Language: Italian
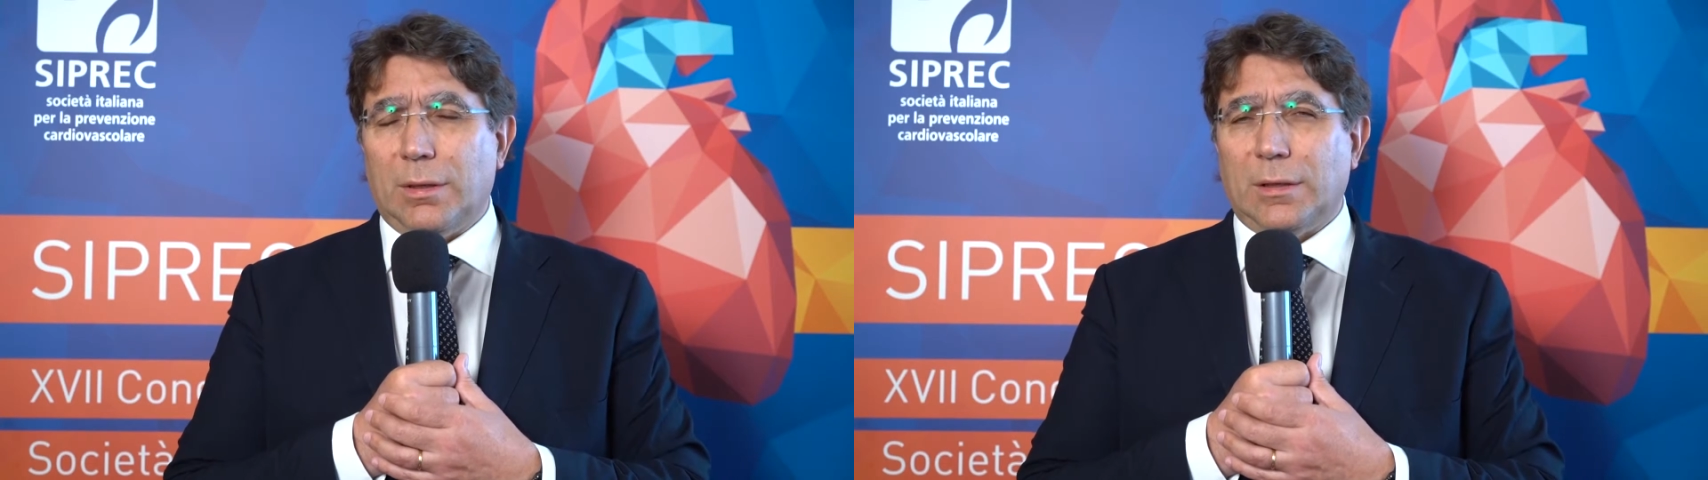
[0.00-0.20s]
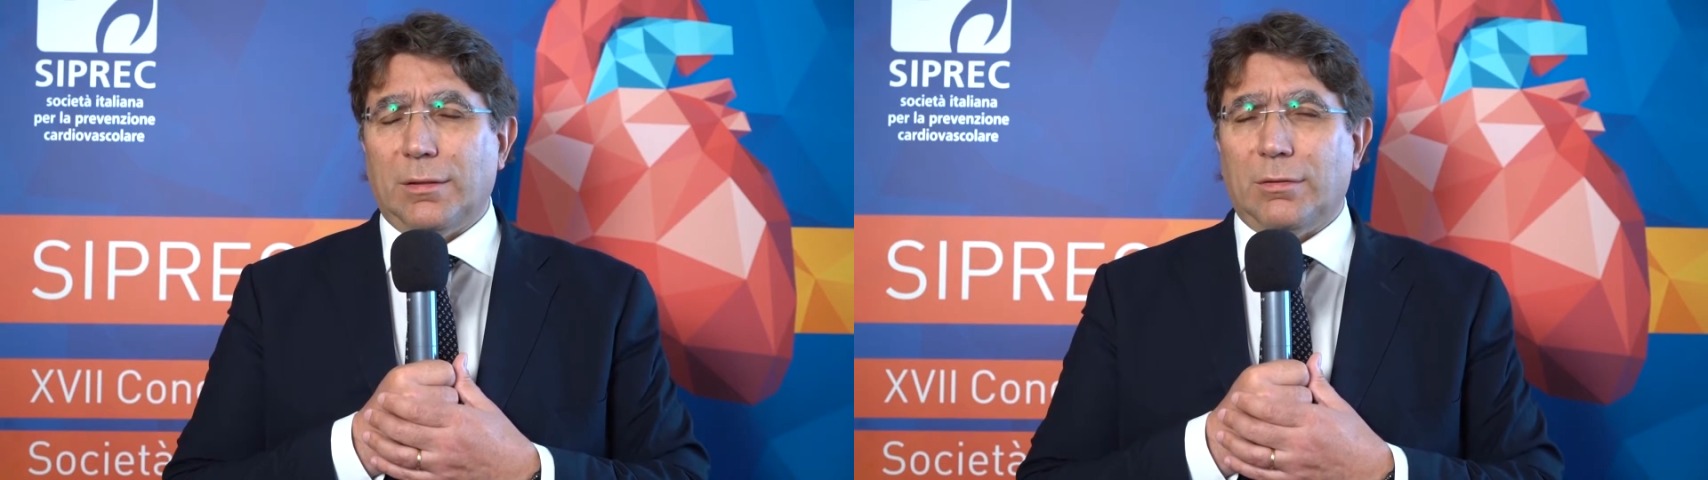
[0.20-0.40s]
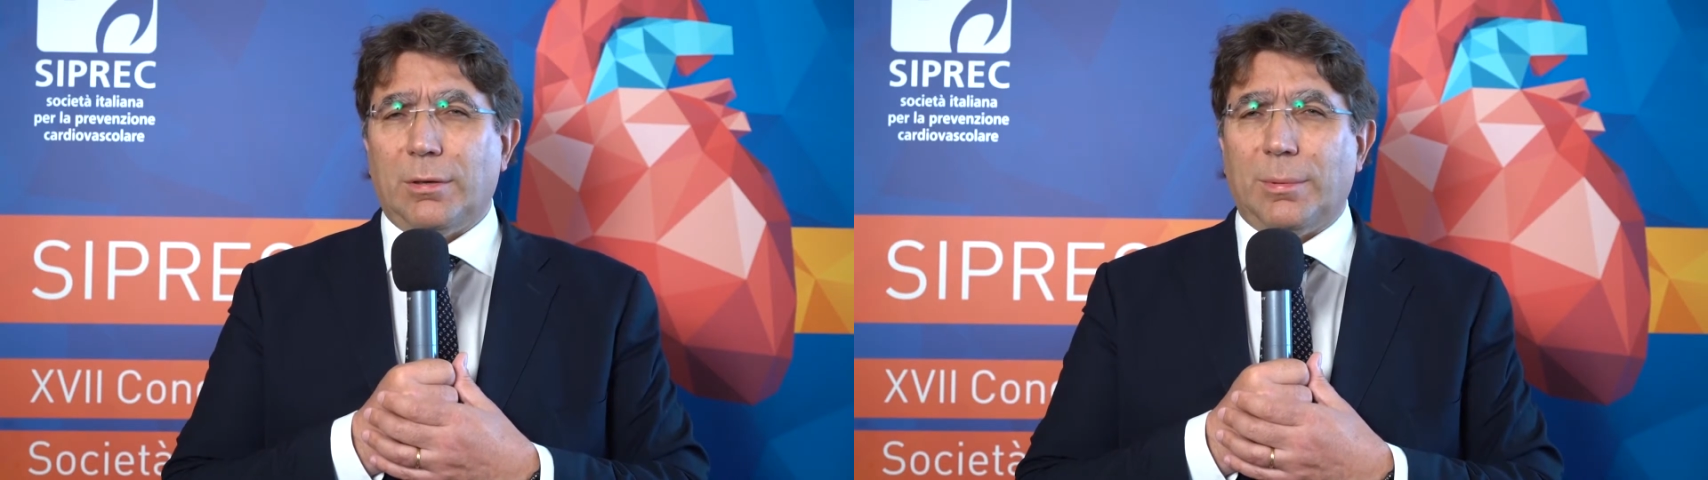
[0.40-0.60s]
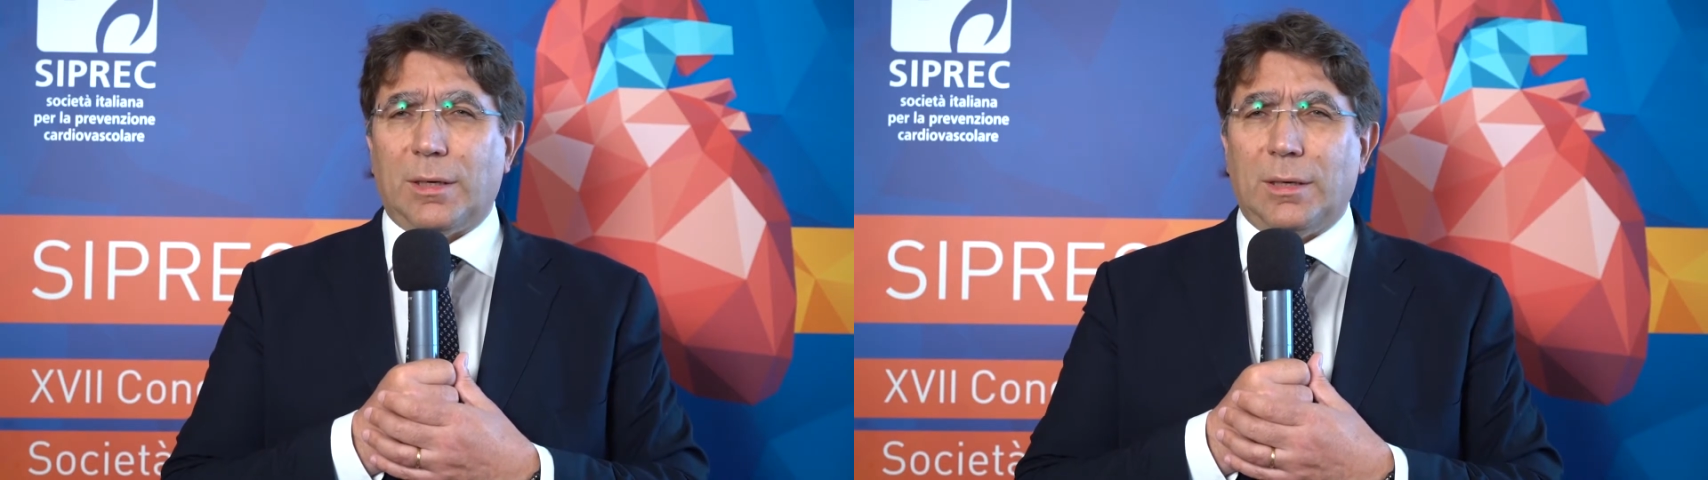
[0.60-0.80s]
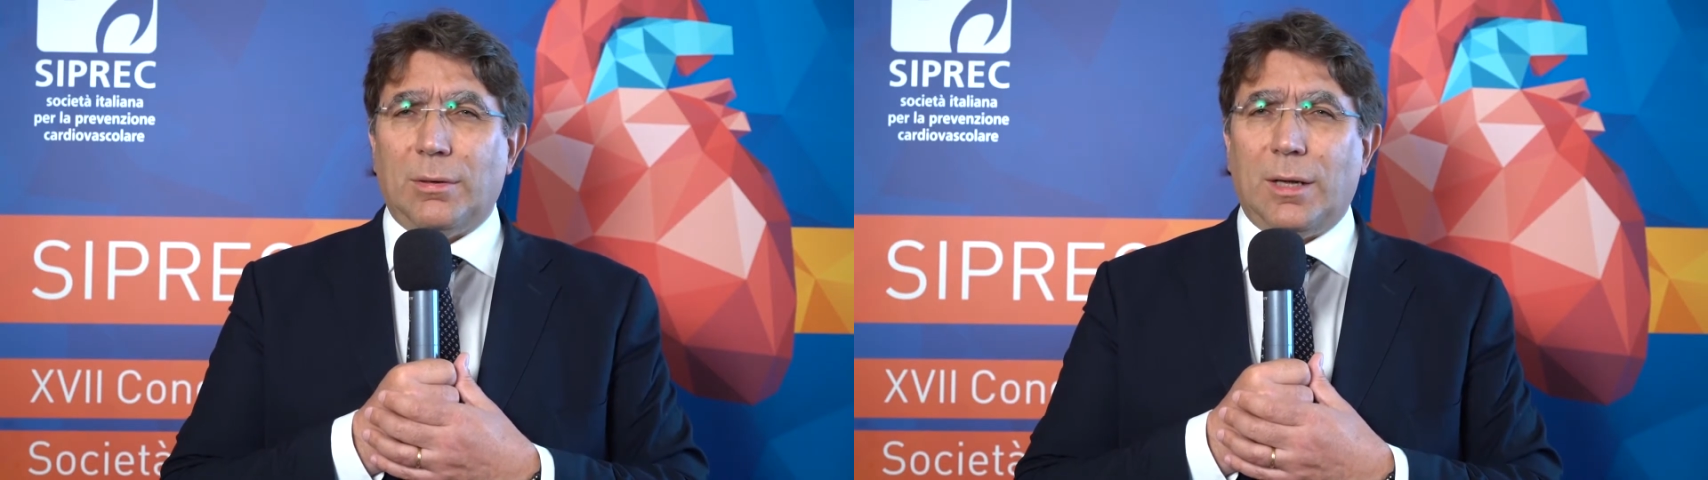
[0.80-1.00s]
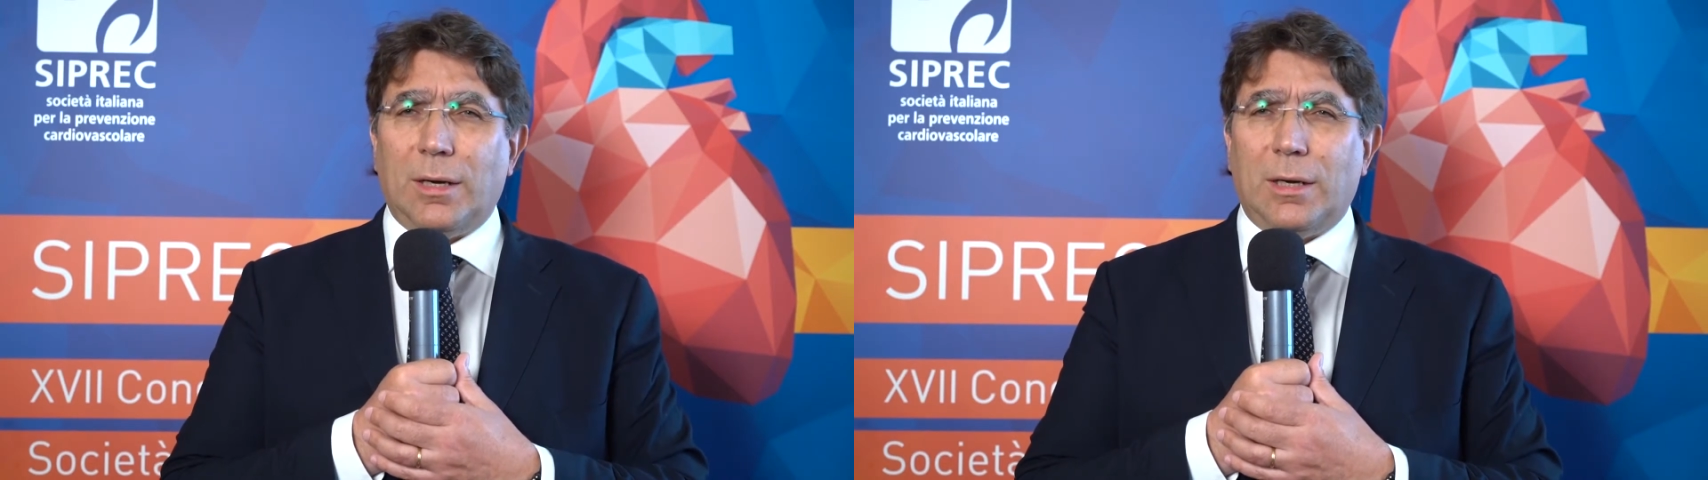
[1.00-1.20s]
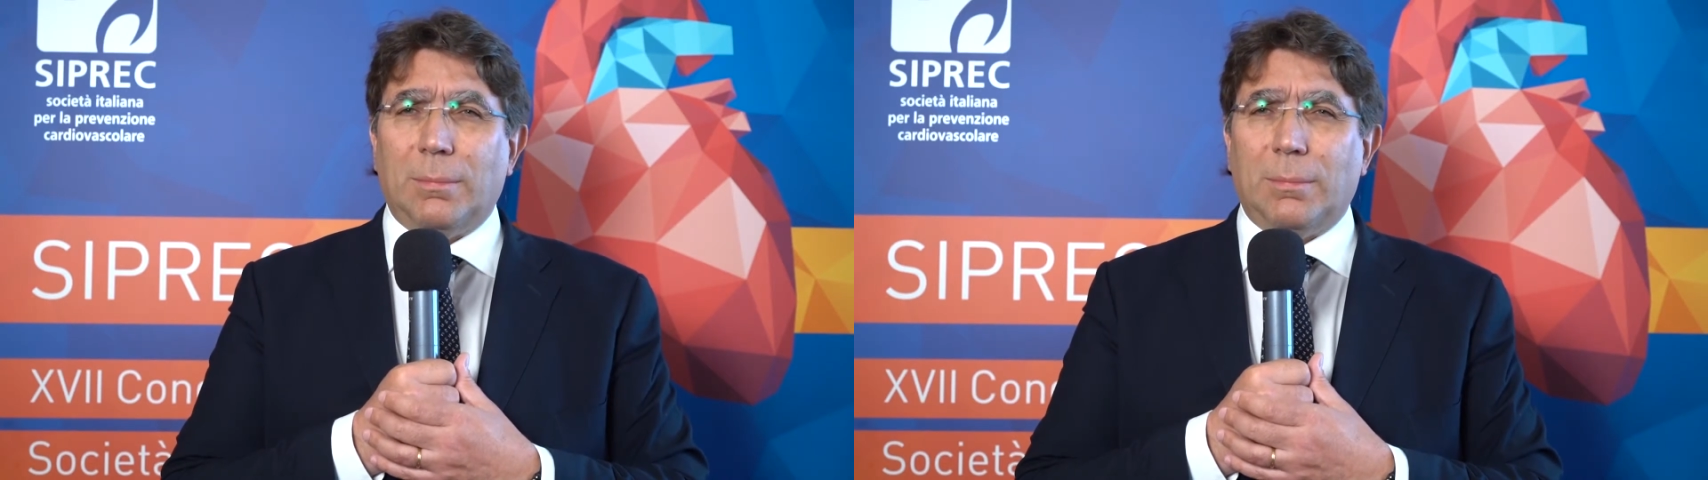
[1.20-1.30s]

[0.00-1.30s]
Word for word: un'attenzione particolare